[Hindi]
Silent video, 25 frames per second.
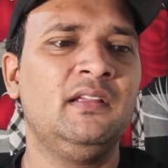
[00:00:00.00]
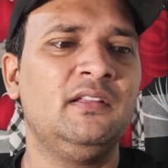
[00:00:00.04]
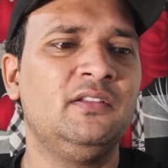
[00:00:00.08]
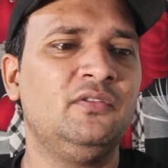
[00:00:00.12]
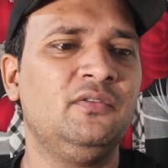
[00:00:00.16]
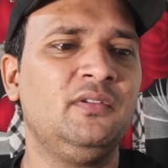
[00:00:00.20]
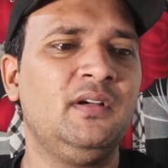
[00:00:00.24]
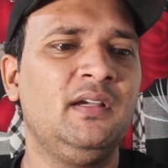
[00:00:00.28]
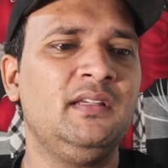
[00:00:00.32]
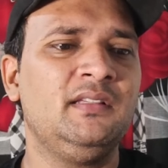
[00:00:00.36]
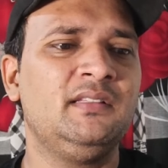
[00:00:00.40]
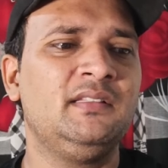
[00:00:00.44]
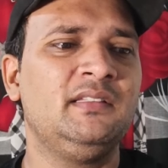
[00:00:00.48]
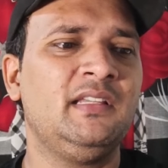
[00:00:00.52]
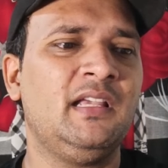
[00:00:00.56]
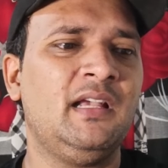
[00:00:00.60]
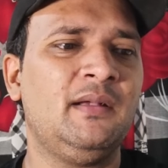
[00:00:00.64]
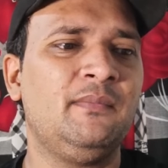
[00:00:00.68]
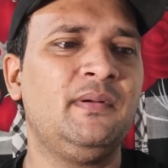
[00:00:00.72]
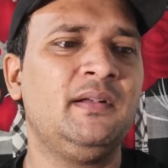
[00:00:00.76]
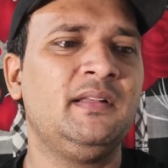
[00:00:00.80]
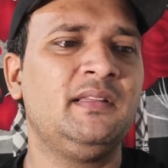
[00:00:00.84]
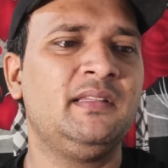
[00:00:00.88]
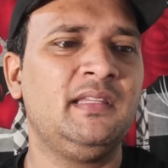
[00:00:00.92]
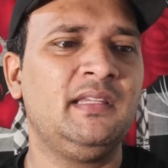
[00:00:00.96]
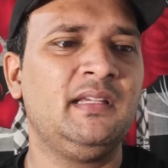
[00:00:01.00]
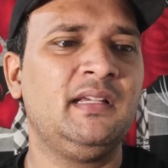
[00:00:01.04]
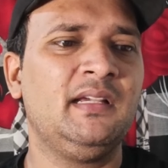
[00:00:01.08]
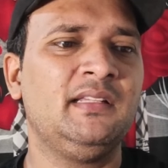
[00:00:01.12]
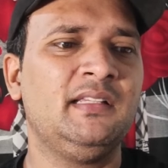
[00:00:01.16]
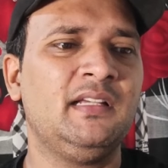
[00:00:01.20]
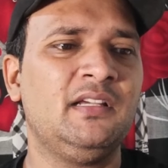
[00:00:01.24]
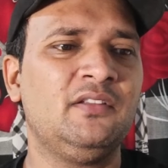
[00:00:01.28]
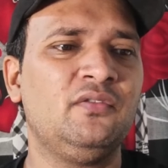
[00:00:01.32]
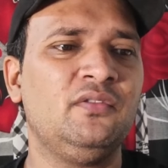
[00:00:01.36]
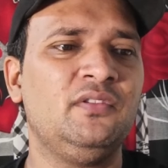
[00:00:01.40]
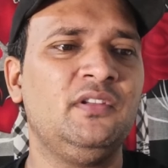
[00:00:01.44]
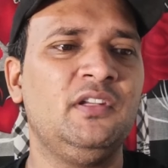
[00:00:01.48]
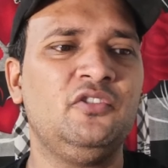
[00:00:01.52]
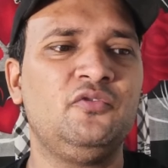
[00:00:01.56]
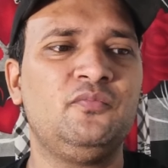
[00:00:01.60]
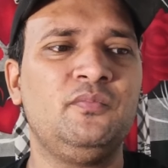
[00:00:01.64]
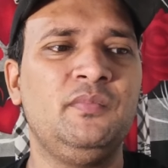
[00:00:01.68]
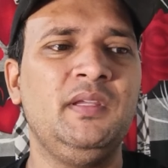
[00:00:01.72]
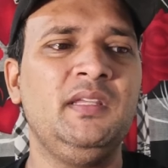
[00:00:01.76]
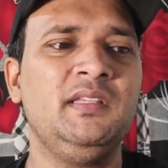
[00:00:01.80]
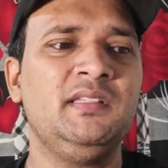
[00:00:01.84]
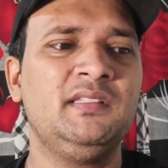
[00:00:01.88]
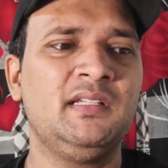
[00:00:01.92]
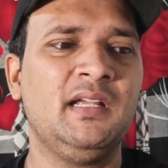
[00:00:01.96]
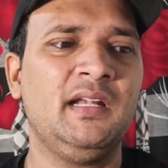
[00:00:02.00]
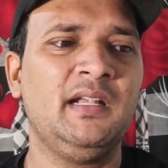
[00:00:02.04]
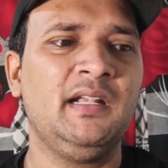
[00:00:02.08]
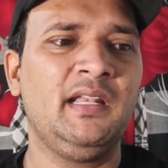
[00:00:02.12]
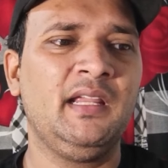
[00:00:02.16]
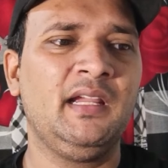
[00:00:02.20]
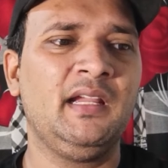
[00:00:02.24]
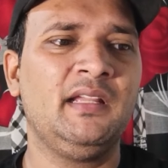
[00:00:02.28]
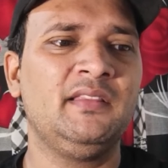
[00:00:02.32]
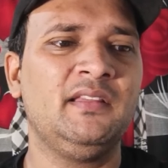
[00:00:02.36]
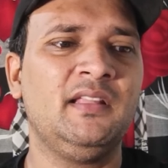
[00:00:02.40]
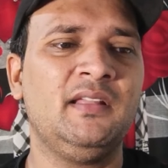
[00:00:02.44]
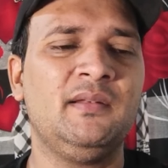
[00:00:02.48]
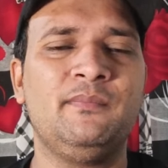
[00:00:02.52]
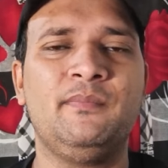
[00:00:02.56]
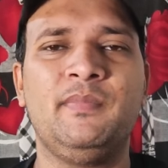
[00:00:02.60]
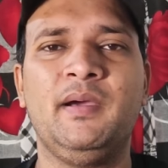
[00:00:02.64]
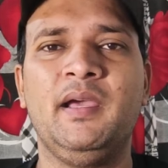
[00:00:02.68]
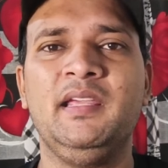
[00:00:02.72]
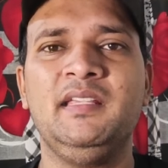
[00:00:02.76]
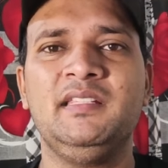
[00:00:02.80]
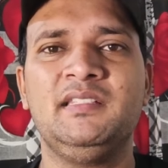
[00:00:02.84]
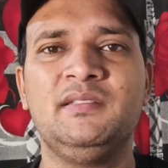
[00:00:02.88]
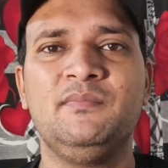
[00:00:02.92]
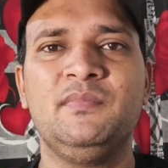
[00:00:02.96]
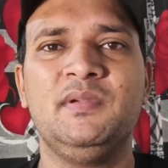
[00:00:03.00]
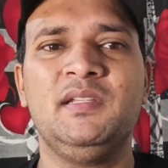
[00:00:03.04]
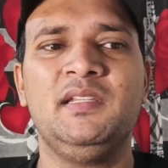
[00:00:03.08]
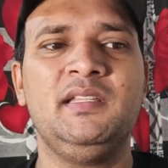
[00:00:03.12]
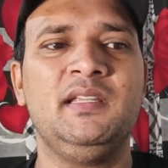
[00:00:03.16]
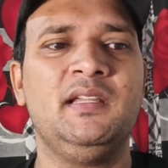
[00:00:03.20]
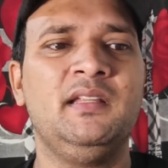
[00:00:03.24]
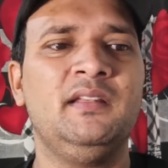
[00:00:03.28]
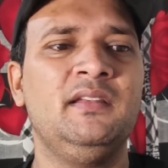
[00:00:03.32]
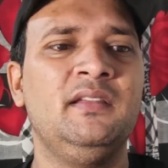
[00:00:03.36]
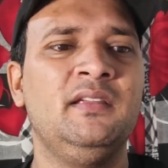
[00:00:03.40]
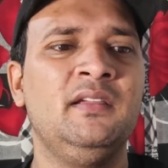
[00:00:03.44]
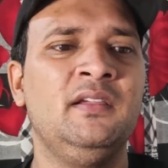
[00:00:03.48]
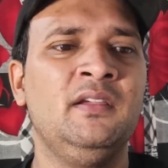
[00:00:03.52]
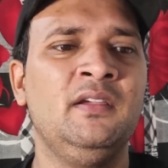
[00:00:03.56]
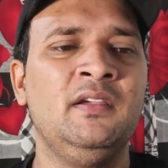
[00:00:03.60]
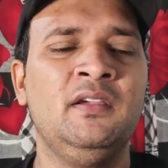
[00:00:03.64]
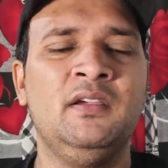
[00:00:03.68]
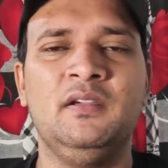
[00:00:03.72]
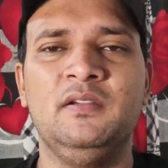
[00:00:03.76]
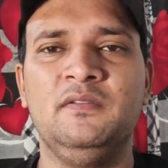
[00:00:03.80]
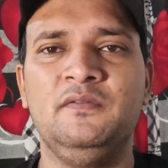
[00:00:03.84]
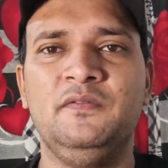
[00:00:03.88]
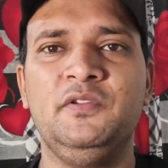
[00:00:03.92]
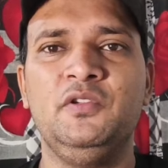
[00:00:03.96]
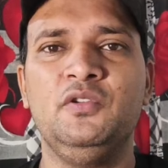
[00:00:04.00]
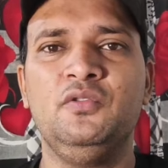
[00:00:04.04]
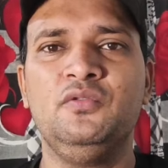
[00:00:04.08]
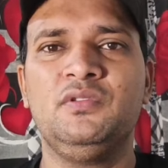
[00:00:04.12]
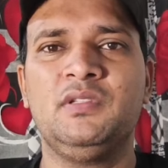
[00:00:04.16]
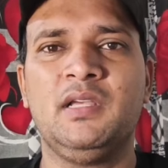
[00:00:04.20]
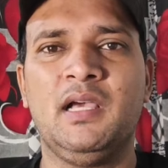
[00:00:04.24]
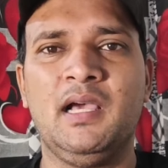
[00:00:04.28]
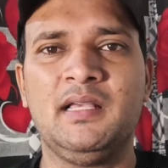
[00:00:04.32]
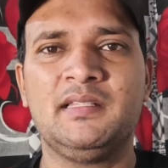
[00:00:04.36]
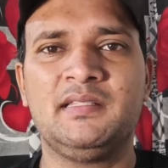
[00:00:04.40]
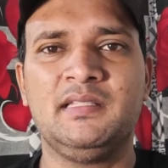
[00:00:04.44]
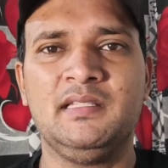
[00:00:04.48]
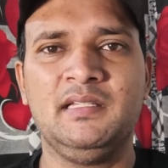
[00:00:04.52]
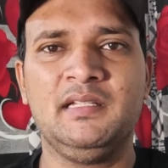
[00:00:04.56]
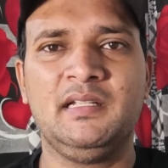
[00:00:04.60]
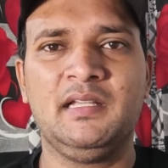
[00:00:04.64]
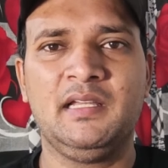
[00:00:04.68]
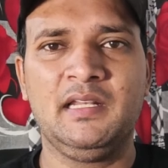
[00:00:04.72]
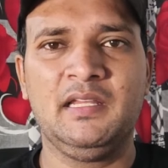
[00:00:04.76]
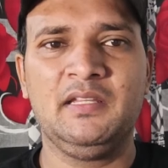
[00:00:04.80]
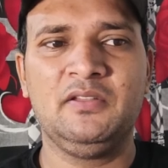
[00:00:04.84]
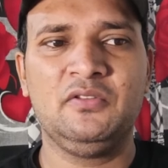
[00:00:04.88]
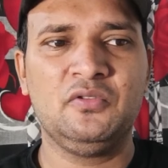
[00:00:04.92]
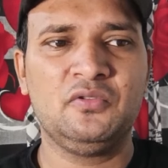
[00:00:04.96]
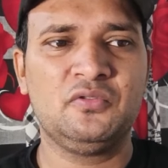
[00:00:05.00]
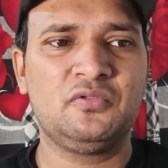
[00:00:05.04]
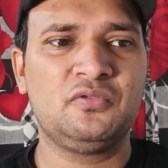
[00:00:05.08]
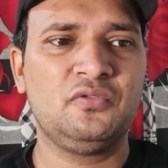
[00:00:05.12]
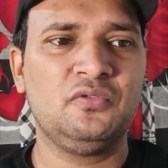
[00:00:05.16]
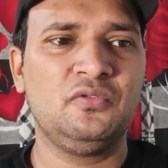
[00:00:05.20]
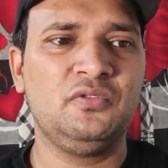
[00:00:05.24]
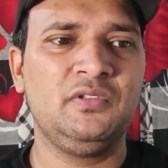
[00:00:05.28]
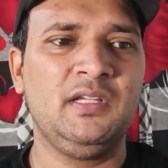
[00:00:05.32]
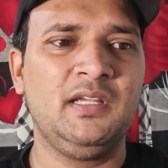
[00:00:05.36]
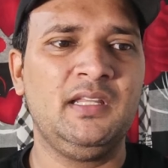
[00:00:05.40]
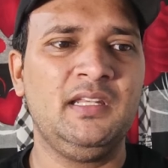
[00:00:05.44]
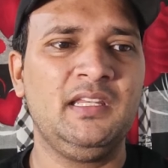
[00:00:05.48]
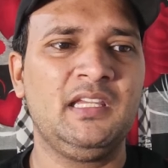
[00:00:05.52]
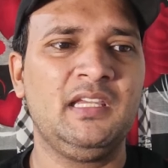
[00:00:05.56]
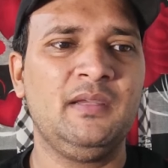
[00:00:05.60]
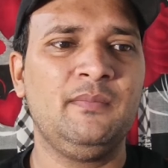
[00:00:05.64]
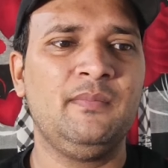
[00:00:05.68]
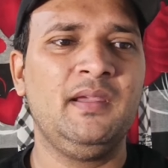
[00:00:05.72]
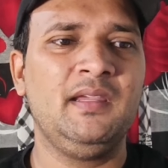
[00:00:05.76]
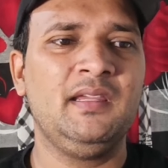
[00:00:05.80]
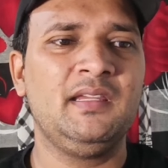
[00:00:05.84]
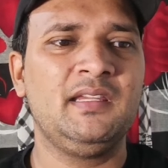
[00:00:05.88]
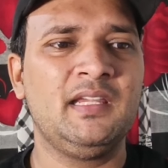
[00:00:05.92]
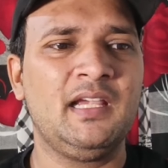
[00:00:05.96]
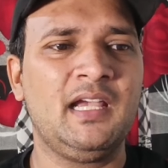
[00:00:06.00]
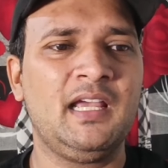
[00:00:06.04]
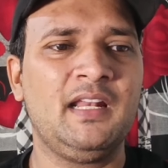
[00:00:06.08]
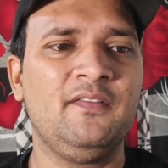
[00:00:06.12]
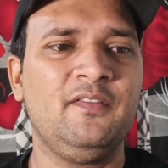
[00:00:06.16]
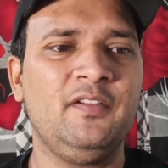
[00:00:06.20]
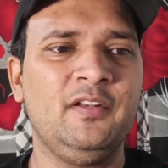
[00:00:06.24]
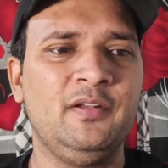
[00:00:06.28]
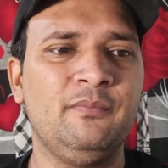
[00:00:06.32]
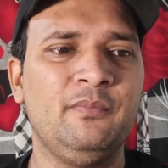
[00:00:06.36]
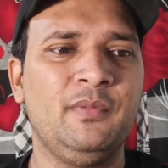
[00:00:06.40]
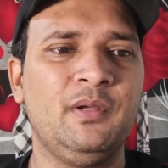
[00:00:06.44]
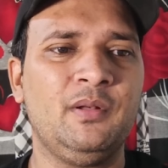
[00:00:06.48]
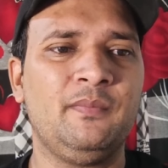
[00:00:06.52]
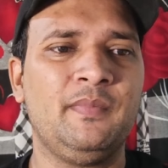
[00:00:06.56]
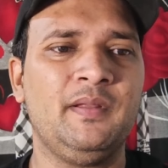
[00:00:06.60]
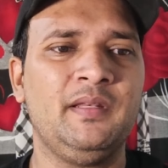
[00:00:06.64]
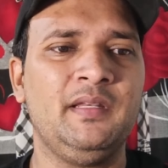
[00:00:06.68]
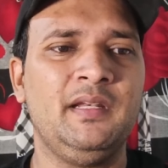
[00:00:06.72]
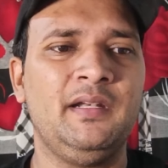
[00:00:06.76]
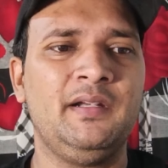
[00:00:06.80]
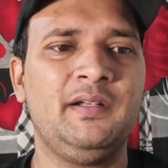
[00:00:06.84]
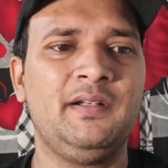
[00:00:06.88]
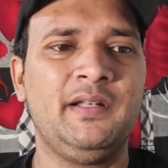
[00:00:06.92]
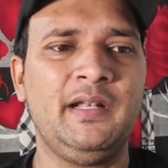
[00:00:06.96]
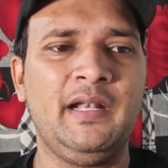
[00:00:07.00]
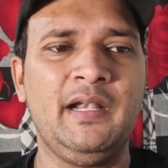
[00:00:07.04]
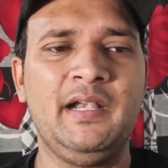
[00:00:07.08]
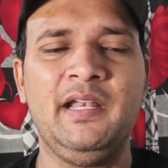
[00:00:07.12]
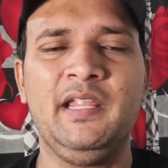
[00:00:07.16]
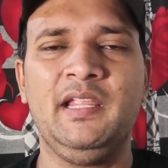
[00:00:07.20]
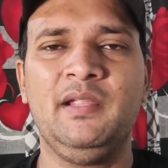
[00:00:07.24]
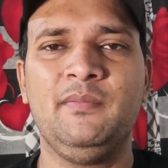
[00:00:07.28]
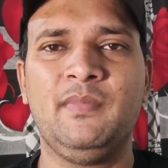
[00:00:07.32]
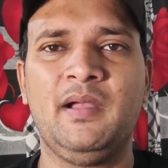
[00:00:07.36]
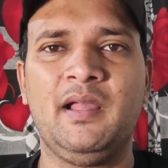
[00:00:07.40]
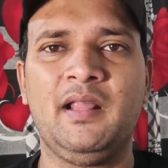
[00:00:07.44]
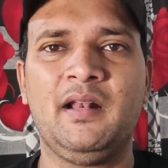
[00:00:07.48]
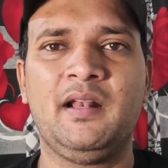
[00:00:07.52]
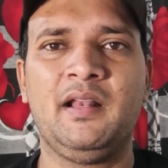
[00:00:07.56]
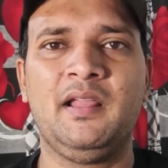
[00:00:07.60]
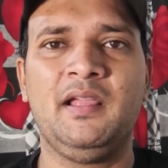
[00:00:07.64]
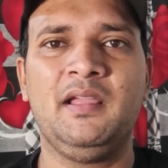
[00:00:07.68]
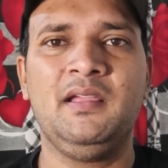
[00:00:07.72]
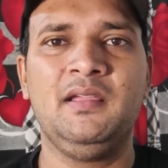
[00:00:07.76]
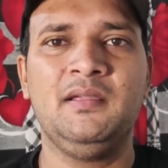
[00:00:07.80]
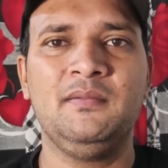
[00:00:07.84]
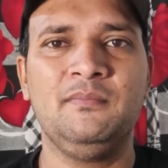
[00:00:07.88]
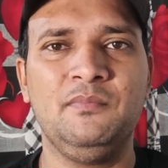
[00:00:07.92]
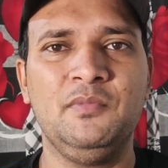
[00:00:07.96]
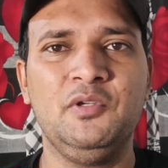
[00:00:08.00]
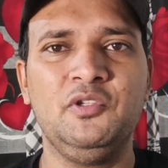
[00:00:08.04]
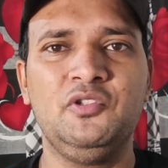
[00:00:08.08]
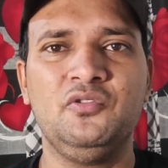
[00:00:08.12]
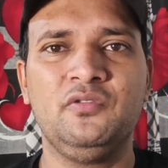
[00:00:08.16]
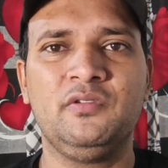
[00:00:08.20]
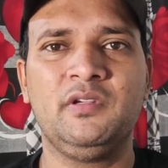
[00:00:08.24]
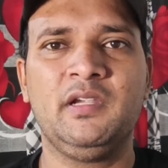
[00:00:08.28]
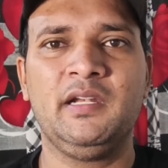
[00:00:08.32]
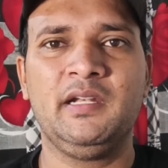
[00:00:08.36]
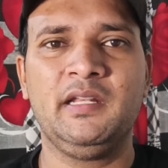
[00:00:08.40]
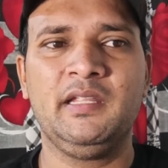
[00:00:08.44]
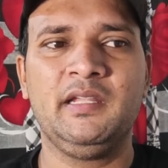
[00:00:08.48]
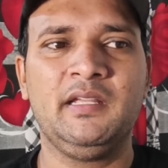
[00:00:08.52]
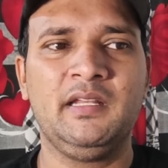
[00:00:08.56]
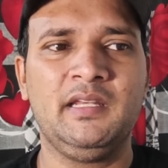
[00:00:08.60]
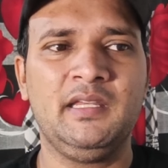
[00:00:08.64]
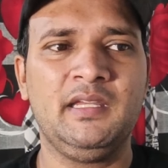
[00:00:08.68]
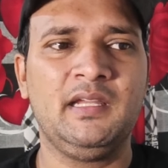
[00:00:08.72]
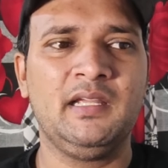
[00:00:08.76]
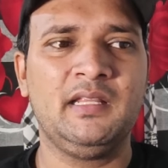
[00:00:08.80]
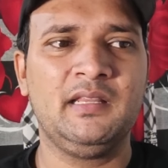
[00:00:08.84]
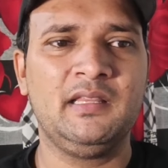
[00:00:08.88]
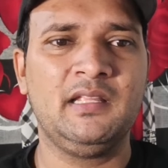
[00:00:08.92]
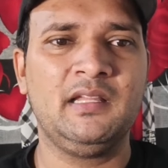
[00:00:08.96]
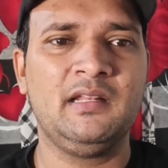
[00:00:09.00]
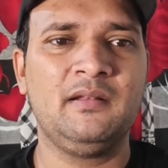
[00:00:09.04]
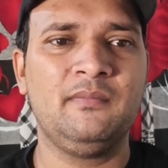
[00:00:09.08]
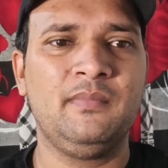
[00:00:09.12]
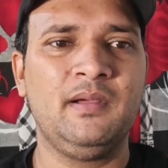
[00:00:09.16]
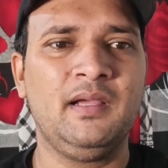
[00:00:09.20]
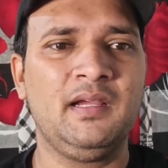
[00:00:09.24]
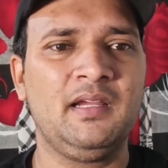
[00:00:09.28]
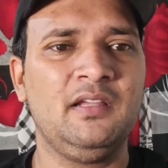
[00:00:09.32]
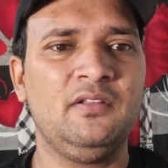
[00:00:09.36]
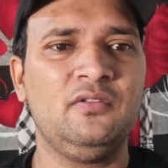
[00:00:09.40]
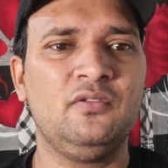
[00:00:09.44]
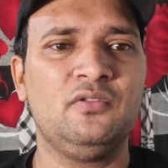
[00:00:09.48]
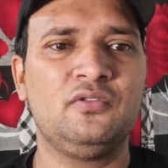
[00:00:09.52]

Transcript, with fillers: तो भाई यहाँ पर देखा जाए तो इसने 20 घंटे के अंदर 22 मिलियन व्यूज़ हासिल करें दोस्तों यानी कि भाई ग्यारहवें नंबर पर ये ट्रेंडिंग मार रहा है म्यूज़िक कैटेगरी के अंदर बाकी